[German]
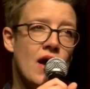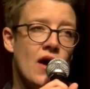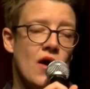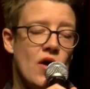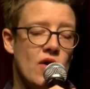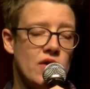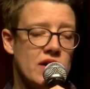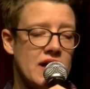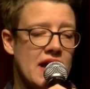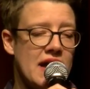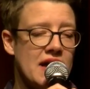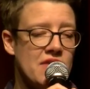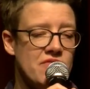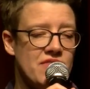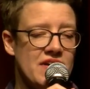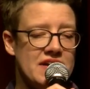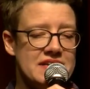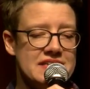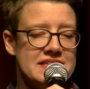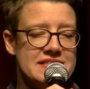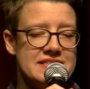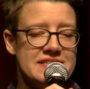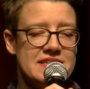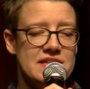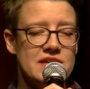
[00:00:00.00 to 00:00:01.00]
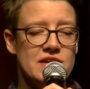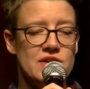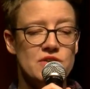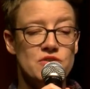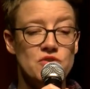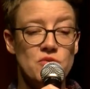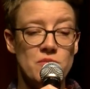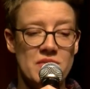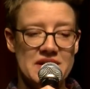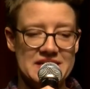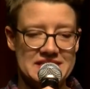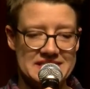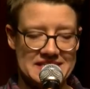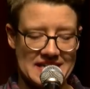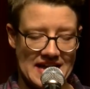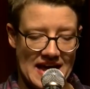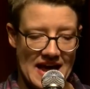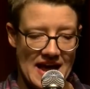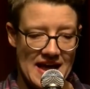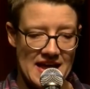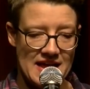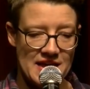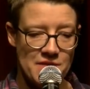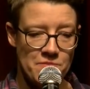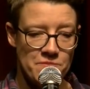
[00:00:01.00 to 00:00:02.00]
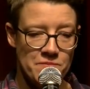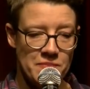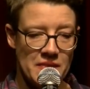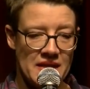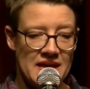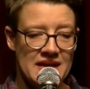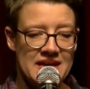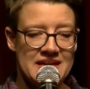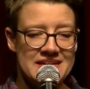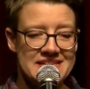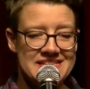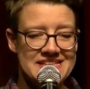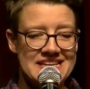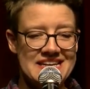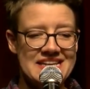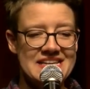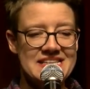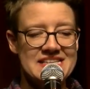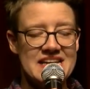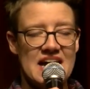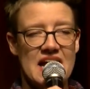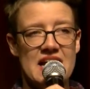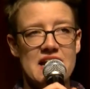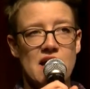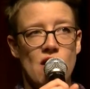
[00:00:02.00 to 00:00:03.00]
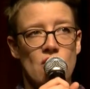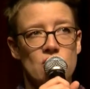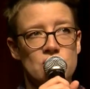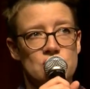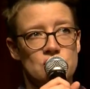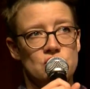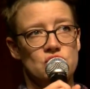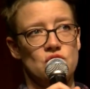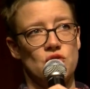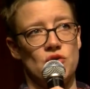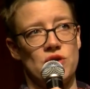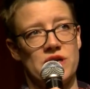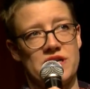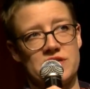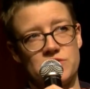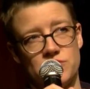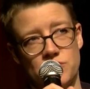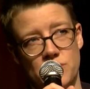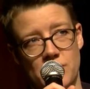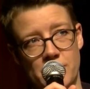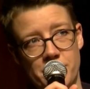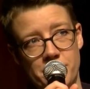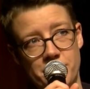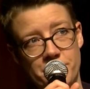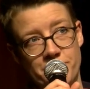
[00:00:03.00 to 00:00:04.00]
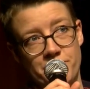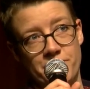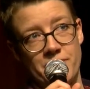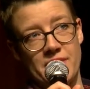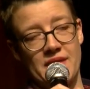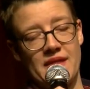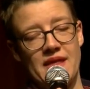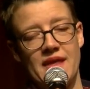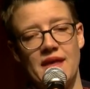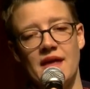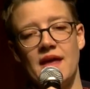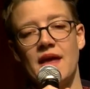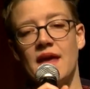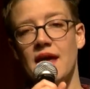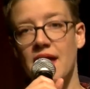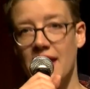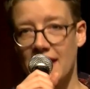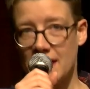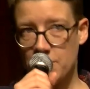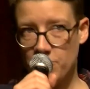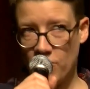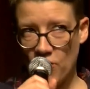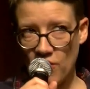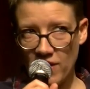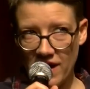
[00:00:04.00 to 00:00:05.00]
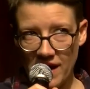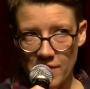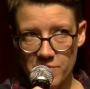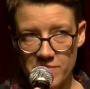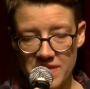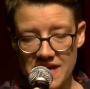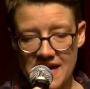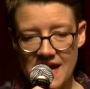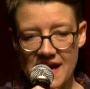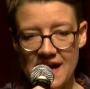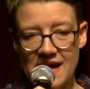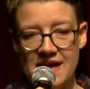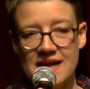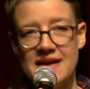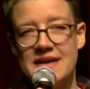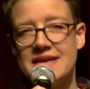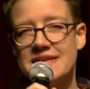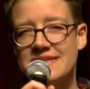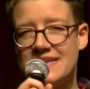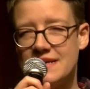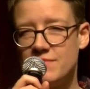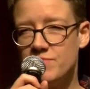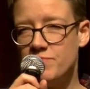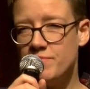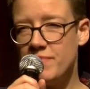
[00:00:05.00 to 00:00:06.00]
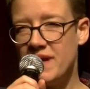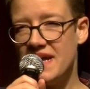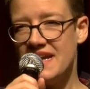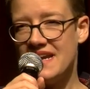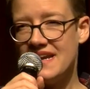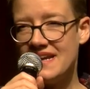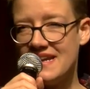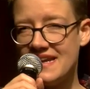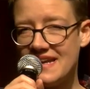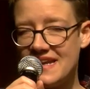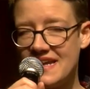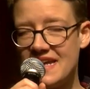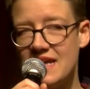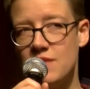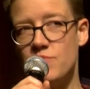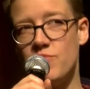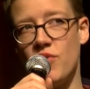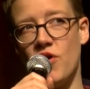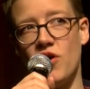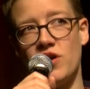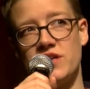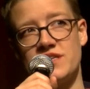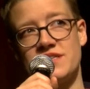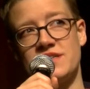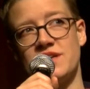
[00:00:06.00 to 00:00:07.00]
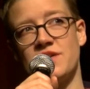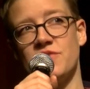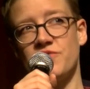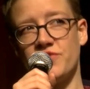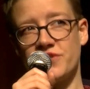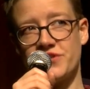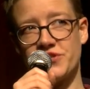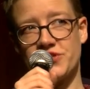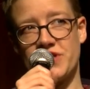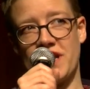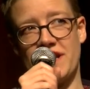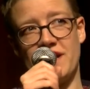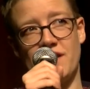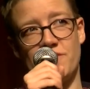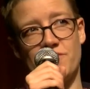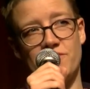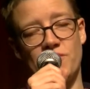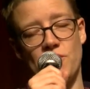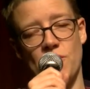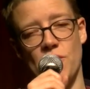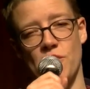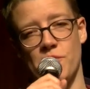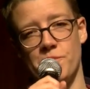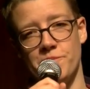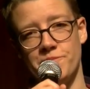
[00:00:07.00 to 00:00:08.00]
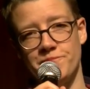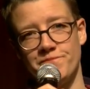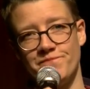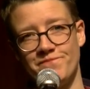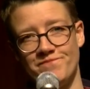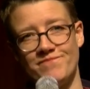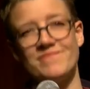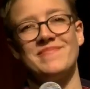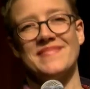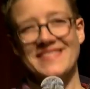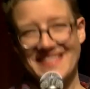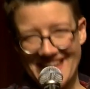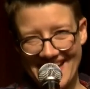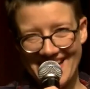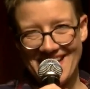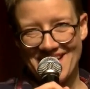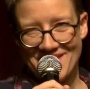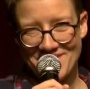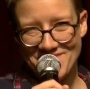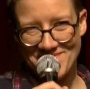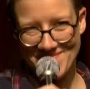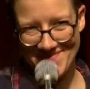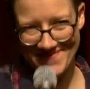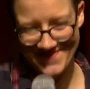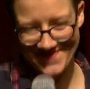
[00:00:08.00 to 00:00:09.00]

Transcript: Und Rache-Fantasie Nummer drei: digitale Autokorrektur. Ich programmiere den Binnen-E-Bot fürs Standardforum. Danke.